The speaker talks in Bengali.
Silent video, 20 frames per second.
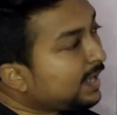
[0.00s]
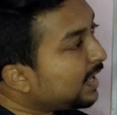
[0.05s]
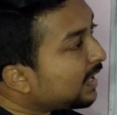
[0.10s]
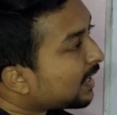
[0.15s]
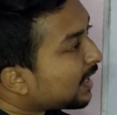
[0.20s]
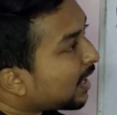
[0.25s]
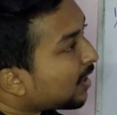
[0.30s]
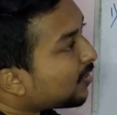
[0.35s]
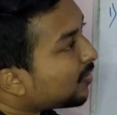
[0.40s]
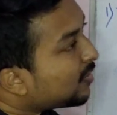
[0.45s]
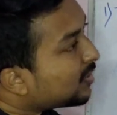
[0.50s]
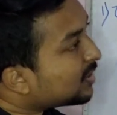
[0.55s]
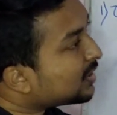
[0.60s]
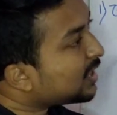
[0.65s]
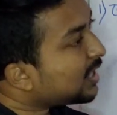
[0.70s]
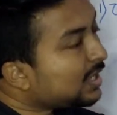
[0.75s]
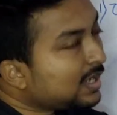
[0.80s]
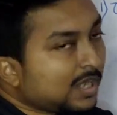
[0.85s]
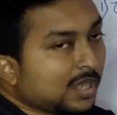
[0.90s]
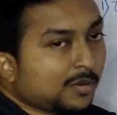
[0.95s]
এর কারণ
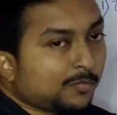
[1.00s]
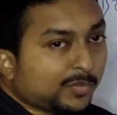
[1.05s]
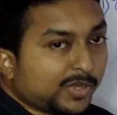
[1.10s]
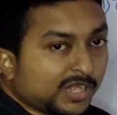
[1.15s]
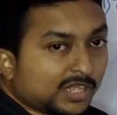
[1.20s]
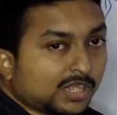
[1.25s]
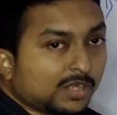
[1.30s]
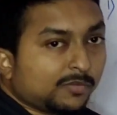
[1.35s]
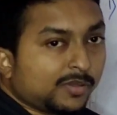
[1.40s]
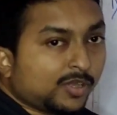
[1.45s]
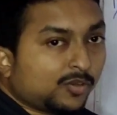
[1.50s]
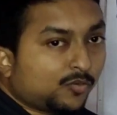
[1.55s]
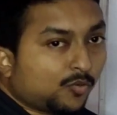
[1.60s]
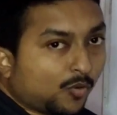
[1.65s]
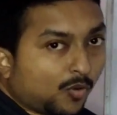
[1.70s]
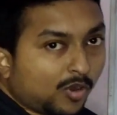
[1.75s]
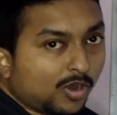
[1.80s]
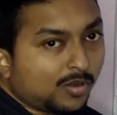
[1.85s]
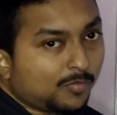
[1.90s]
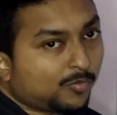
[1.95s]
হচ্ছে পৃথিবী
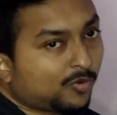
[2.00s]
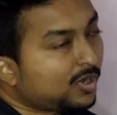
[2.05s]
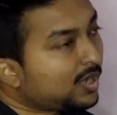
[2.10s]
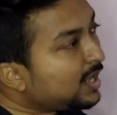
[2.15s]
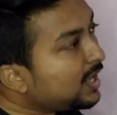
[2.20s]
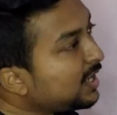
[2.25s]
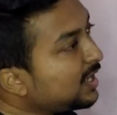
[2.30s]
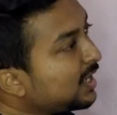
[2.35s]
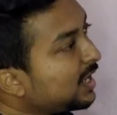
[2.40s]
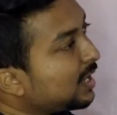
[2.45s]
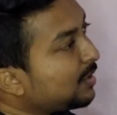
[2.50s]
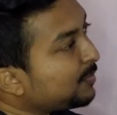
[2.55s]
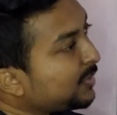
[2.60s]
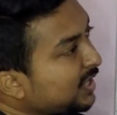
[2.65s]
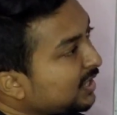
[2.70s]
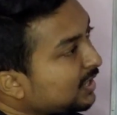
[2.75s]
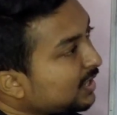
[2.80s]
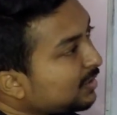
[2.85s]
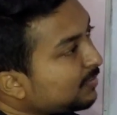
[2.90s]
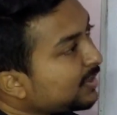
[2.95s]
গোল বলে
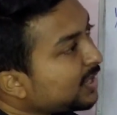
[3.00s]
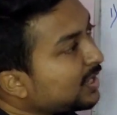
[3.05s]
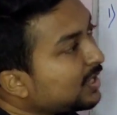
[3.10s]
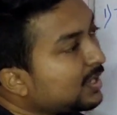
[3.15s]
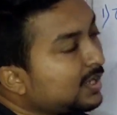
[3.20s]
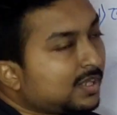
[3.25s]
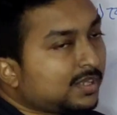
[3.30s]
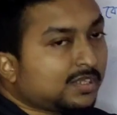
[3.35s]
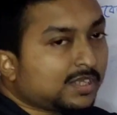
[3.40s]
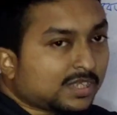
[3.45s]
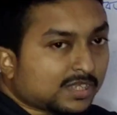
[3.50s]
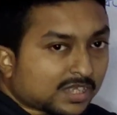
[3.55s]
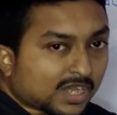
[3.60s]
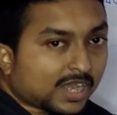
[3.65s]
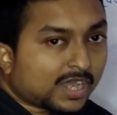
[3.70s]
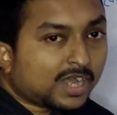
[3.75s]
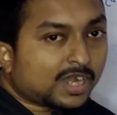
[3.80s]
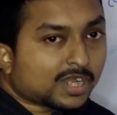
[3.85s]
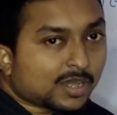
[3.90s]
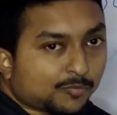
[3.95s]
পৃথিবীর যে
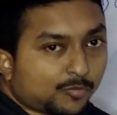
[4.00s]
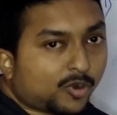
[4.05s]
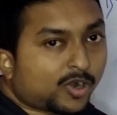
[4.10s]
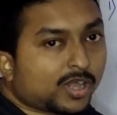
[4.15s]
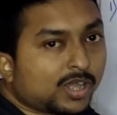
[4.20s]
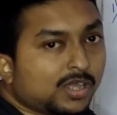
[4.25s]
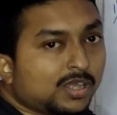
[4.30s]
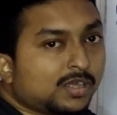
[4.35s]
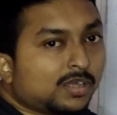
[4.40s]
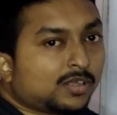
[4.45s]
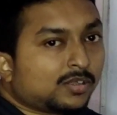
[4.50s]
ছায়াটা পড়ে